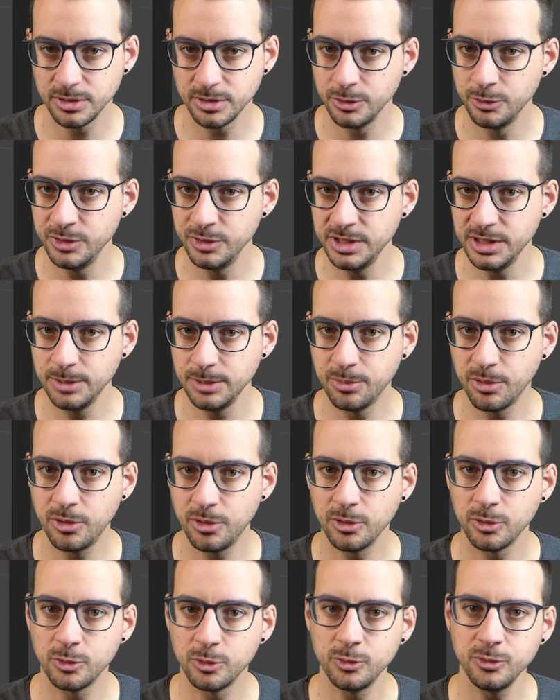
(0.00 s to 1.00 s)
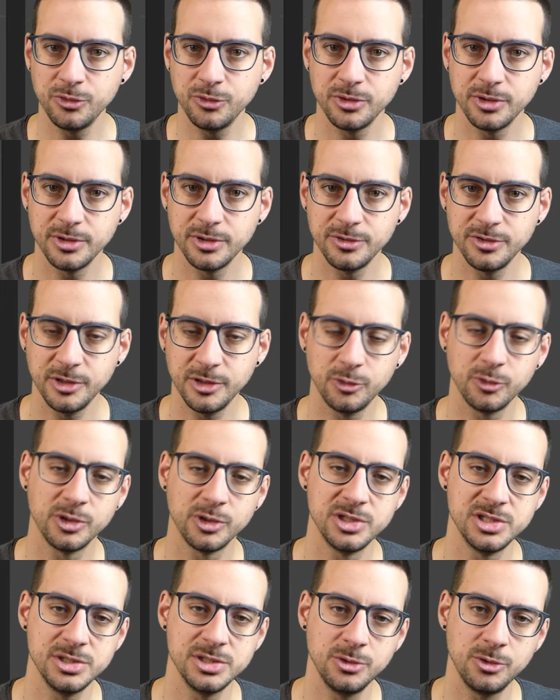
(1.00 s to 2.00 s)
lui, il prend en compte cette
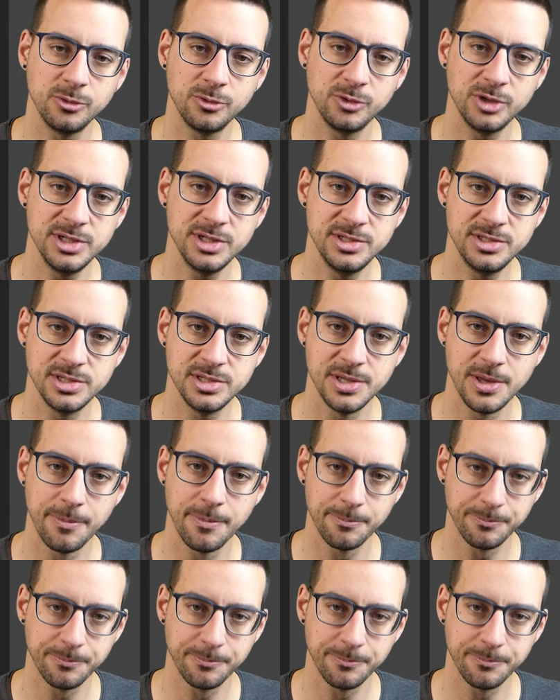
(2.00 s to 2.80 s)
origine qu'on voit ici.